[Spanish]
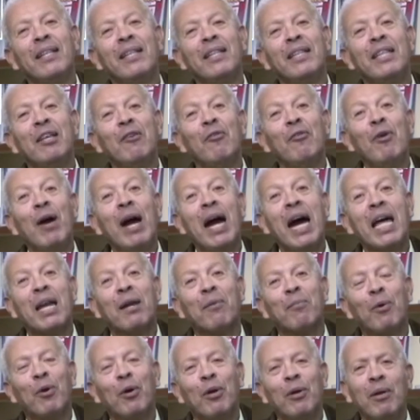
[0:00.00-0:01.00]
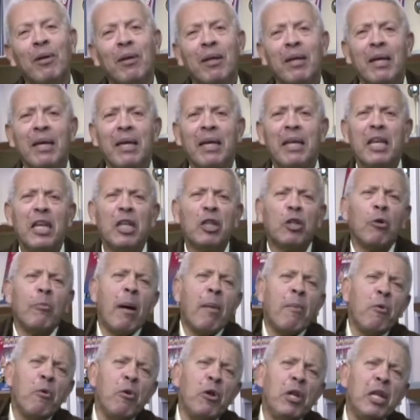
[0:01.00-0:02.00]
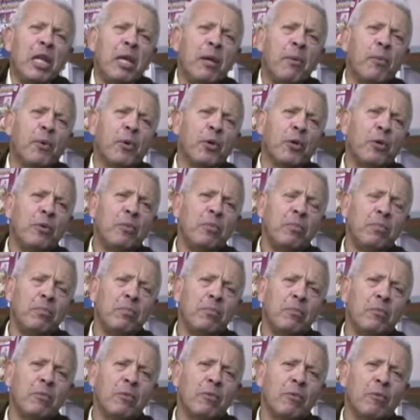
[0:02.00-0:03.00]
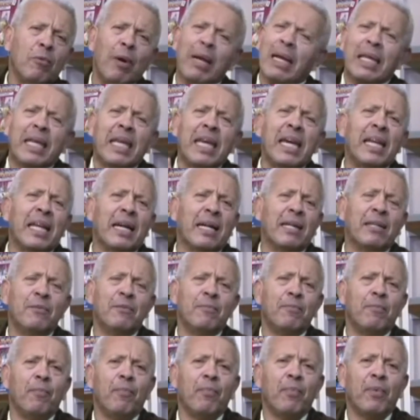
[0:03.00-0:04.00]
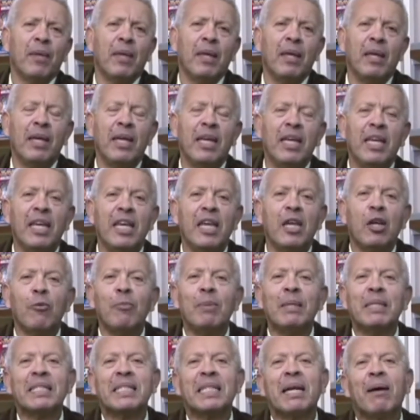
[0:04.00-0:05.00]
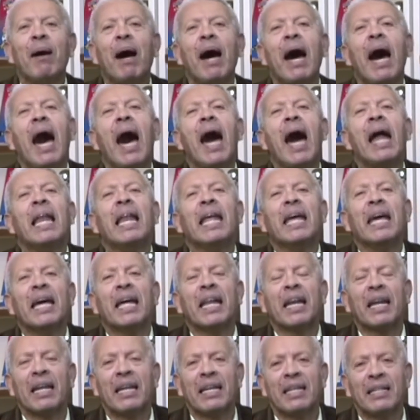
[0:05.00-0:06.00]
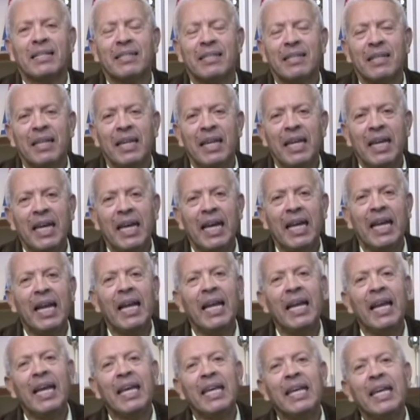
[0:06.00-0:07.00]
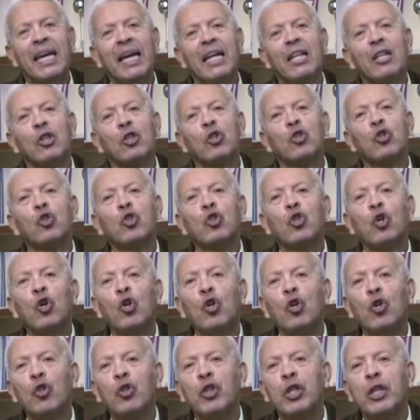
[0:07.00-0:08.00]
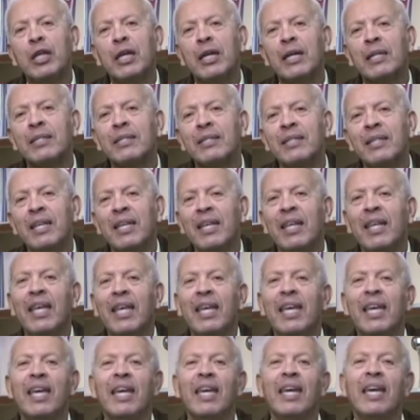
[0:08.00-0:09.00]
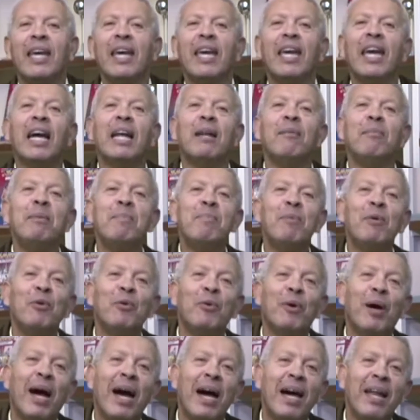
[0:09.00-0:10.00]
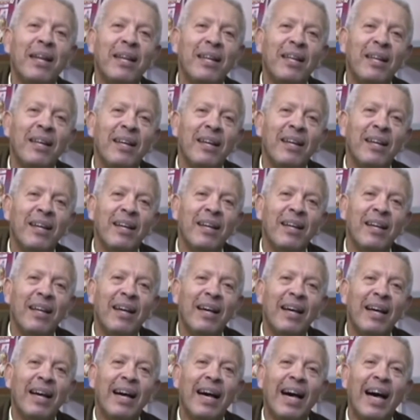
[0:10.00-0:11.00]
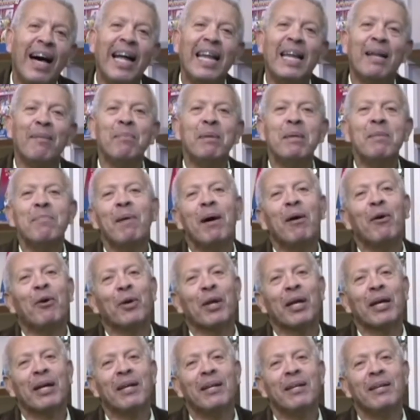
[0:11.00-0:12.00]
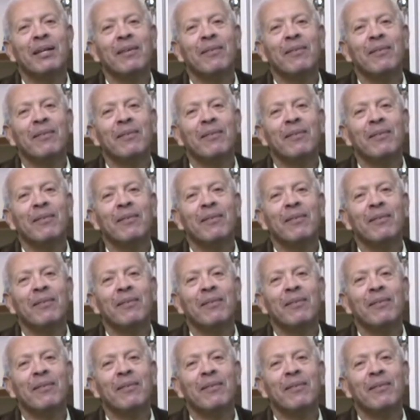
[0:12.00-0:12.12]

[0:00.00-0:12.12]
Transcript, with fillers: de un árbol y tomaba un libro cualquiera y comenzaba a leerles. Y les leía todos los días, en el mismo lugar, a la misma hora.